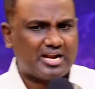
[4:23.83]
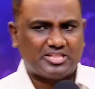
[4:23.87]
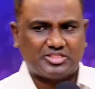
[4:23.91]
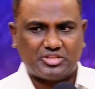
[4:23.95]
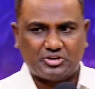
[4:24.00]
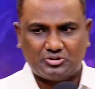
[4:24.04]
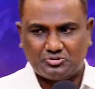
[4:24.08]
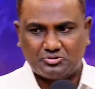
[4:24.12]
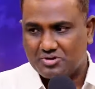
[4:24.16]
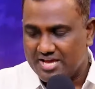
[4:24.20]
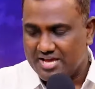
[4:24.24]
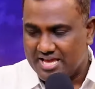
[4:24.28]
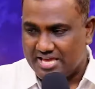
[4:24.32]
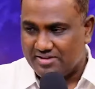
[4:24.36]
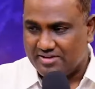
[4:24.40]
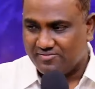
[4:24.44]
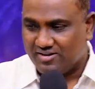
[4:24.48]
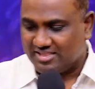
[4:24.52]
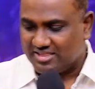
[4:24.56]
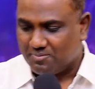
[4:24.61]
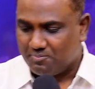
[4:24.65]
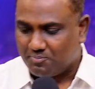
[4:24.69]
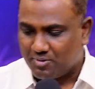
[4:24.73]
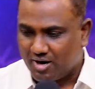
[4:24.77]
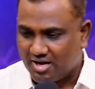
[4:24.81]
நல்லா தெரியும் இவன்
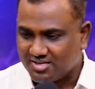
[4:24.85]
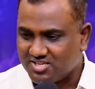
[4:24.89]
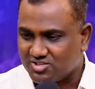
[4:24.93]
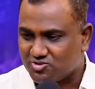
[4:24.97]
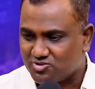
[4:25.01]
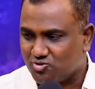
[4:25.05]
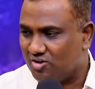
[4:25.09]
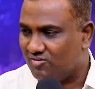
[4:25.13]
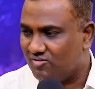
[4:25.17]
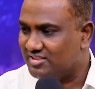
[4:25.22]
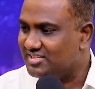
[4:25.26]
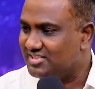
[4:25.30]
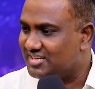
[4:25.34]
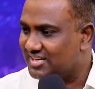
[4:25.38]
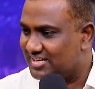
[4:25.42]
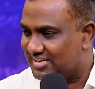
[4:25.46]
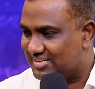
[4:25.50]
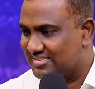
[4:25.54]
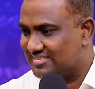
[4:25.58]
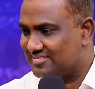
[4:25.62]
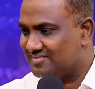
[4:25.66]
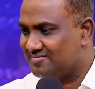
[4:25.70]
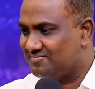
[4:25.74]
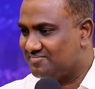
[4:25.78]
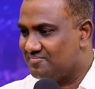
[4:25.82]
அந்த ப்ராசஸ்குள்ள வந்துட்டான்
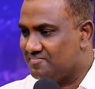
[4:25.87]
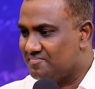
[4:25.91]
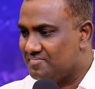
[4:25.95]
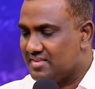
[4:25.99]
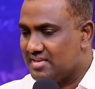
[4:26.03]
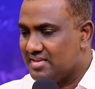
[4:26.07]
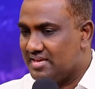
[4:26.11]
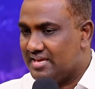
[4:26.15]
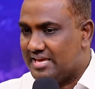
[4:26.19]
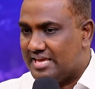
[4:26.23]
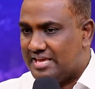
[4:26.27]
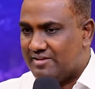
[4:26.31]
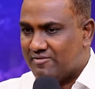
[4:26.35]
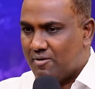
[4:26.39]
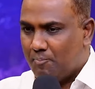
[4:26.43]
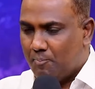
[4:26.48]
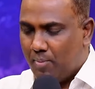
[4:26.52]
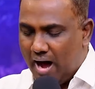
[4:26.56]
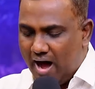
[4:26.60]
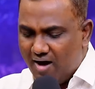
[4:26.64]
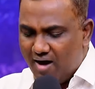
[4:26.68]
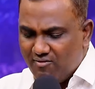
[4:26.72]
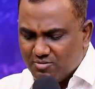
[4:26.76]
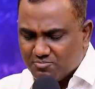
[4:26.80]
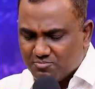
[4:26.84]
இவன்
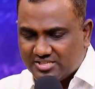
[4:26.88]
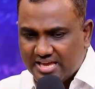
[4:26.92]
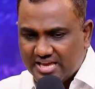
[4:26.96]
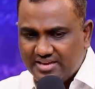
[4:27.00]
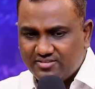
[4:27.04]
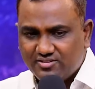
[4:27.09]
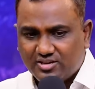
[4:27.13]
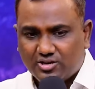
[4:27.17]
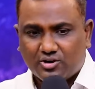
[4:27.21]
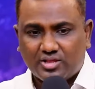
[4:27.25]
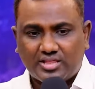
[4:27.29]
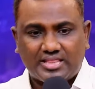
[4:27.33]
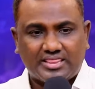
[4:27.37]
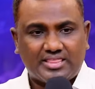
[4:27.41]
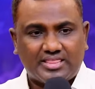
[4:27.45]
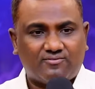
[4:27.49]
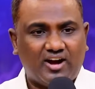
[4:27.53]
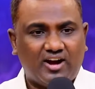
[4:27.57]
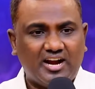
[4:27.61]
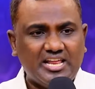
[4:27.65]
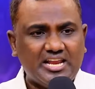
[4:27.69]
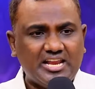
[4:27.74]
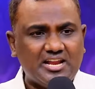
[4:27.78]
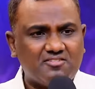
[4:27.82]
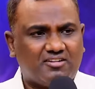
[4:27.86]
பாவம் செய்கிறது அந்த
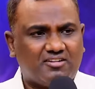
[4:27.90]
வழியில